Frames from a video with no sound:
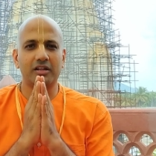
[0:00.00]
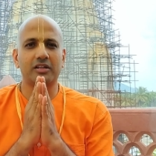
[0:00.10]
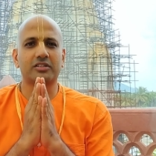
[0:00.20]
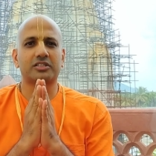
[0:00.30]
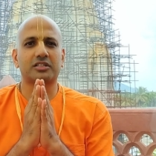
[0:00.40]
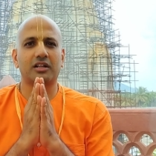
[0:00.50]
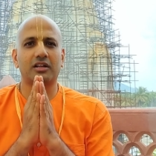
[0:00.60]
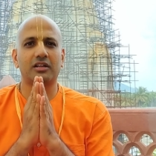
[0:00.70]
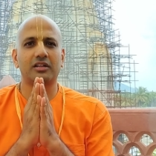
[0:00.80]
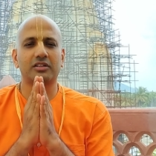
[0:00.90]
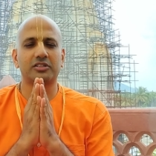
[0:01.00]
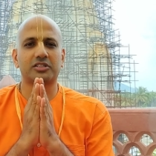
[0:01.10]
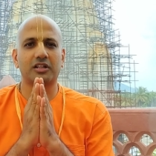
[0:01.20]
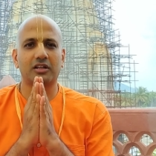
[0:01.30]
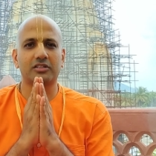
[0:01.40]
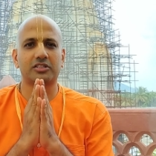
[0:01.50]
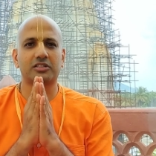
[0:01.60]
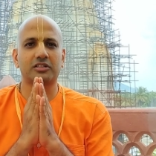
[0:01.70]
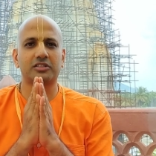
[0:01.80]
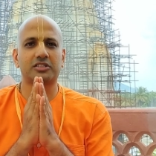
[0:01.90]
ஹரே கிருஷ்ணா ஹரே கிருஷ்ணா
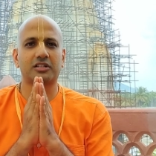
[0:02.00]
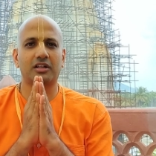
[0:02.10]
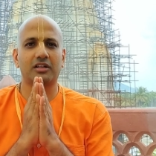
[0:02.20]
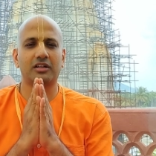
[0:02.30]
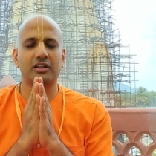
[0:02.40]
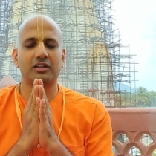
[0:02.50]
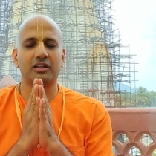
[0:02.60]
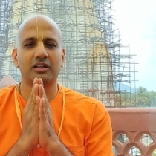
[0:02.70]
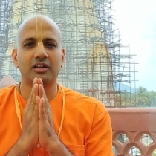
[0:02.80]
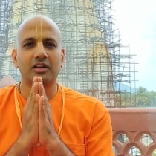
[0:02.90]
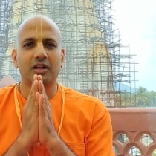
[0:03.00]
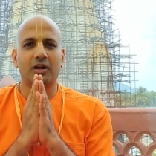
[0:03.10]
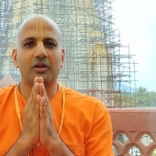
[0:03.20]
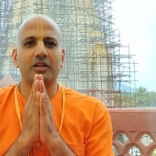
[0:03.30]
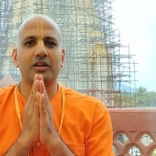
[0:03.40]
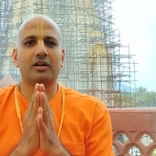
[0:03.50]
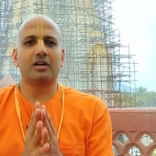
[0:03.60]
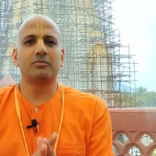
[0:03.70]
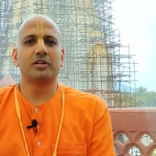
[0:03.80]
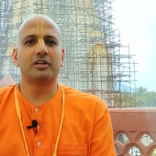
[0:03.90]
கிருஷ்ண கிருஷ்ணா ஹரே ஹரே ஹரே
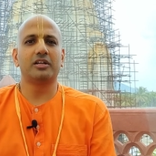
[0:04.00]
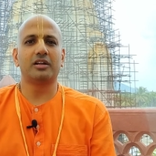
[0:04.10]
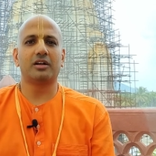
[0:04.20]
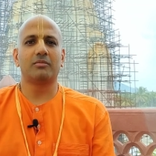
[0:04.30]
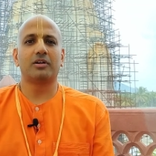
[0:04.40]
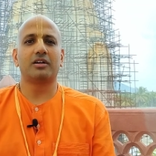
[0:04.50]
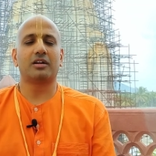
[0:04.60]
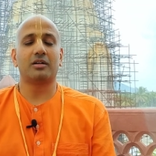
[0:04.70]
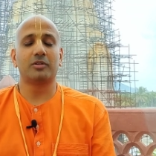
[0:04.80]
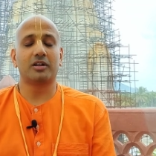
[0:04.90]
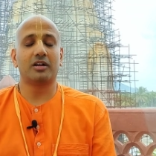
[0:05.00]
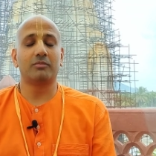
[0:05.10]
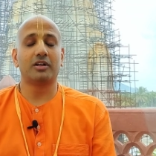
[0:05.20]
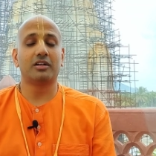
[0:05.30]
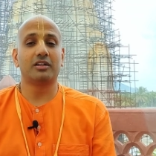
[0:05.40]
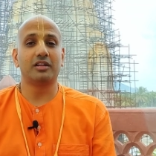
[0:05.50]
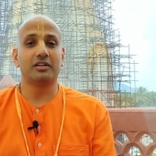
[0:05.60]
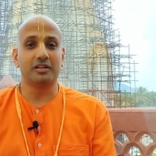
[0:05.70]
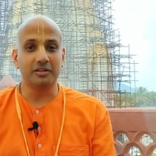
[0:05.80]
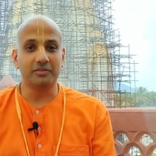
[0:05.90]
ராம் ஹரே ராமா ராம ராமா
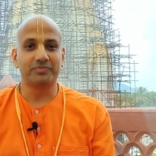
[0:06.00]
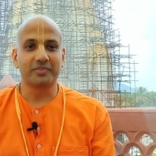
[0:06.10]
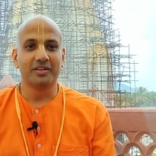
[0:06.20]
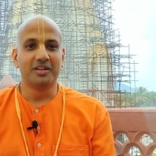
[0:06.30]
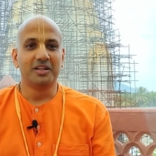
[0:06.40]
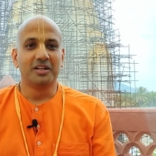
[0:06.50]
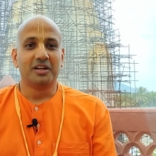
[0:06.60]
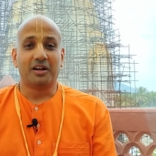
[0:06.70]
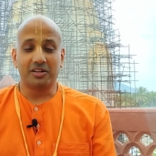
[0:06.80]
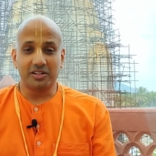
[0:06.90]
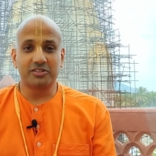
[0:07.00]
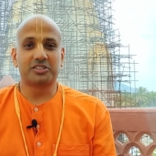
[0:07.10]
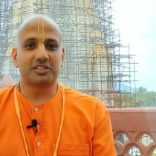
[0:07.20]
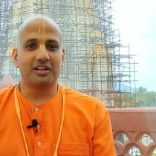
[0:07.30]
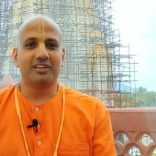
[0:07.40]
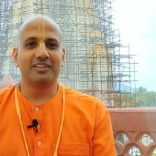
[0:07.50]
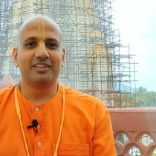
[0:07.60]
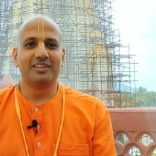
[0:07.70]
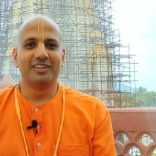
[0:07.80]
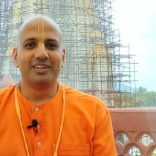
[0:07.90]
ஹரே ஹரே ஹரே கிருஷ்ணா
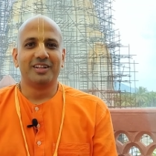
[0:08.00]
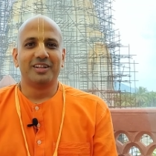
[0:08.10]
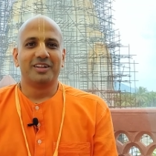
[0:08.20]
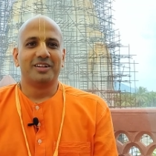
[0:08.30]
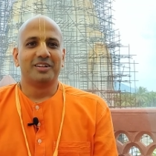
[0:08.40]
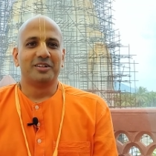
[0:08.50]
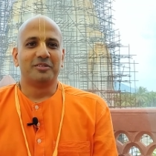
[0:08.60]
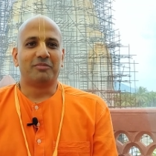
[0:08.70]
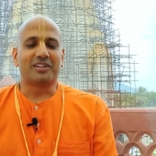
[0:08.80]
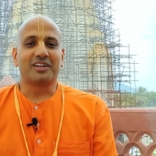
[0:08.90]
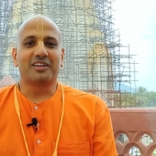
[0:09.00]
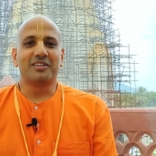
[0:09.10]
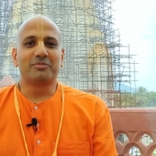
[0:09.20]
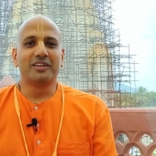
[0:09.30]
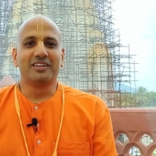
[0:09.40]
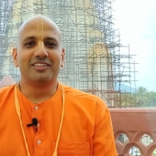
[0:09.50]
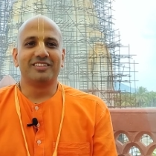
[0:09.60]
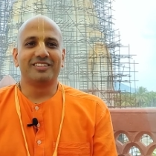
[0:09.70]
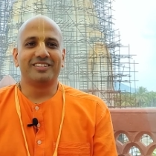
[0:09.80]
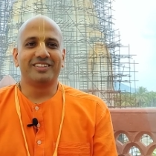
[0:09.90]
மட்டக்களப்பில்
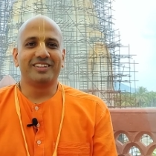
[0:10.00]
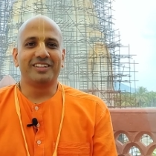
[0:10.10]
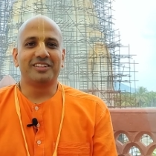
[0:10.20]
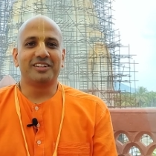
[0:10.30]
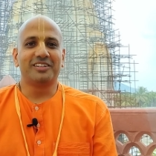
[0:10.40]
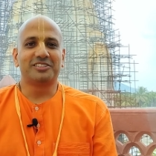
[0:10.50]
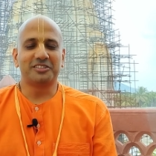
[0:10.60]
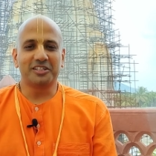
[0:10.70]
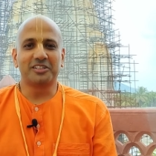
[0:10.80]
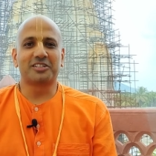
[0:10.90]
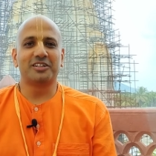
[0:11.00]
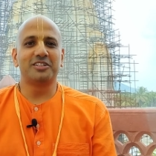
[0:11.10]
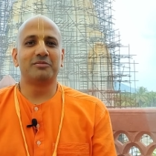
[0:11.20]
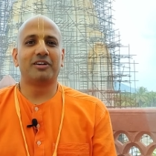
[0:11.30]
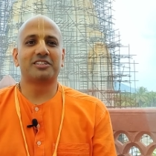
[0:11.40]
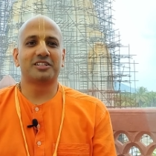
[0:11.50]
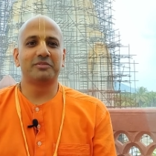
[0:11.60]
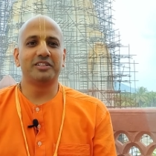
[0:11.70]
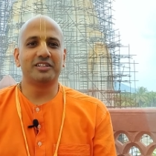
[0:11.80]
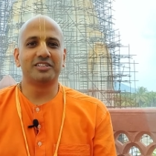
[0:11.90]
இந்த ஸ்ரீகிருஷ்ண
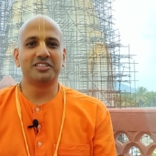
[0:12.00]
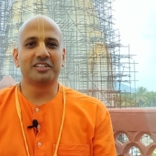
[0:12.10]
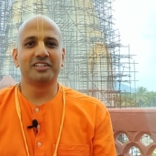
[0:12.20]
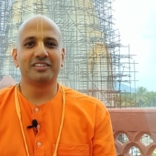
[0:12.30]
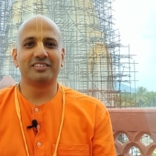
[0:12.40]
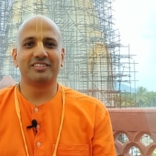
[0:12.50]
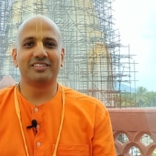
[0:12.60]
ஜென்மாஷ்டமி நிகழ்ச்சிக்கு